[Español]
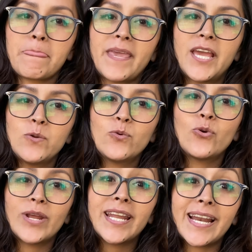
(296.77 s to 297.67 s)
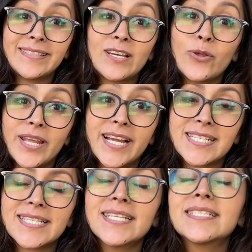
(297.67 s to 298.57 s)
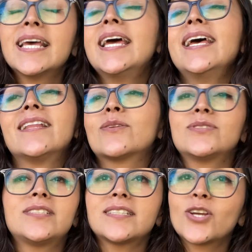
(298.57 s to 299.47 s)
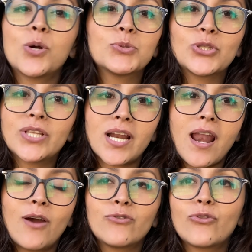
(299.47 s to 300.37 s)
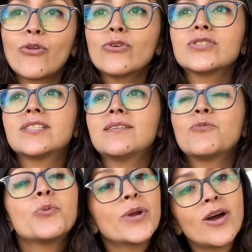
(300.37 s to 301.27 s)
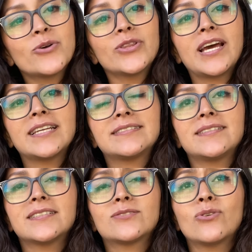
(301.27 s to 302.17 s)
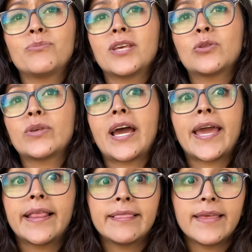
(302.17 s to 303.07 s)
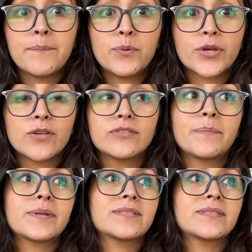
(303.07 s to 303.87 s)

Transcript: en uno en el de Arkansas. Entonces ya sé cómo son de relajo todos y muy buena onda. Este, estoy viendo ya gente porque yo siempre